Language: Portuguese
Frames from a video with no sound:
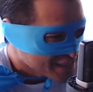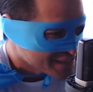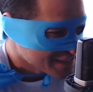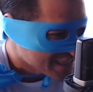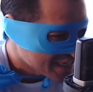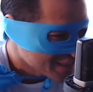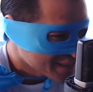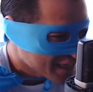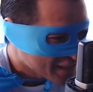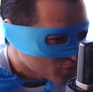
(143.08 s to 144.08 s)
se
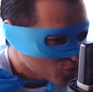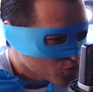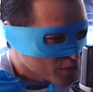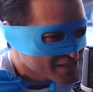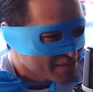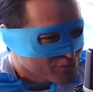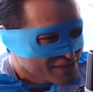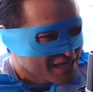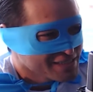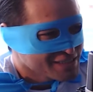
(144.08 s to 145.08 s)
candidatou a
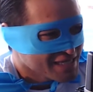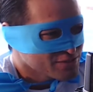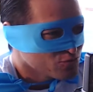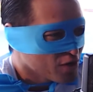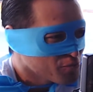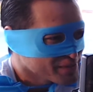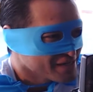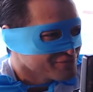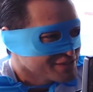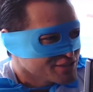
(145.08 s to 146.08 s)
deputado estadual para
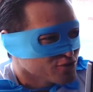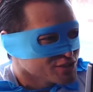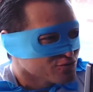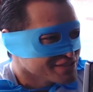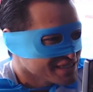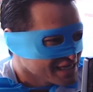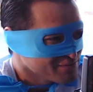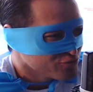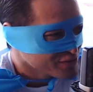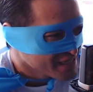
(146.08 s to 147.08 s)
ver se nós
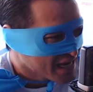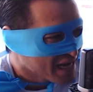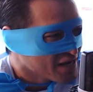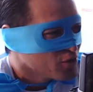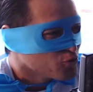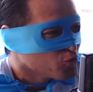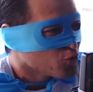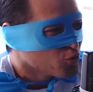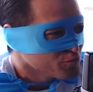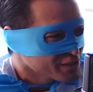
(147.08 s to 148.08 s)
conseguimos mudar o
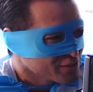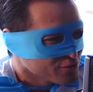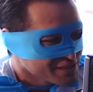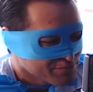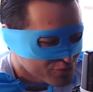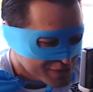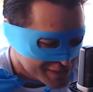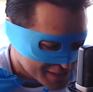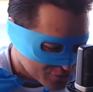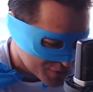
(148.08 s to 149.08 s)
rumo da nossa
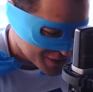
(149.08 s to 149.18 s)
política do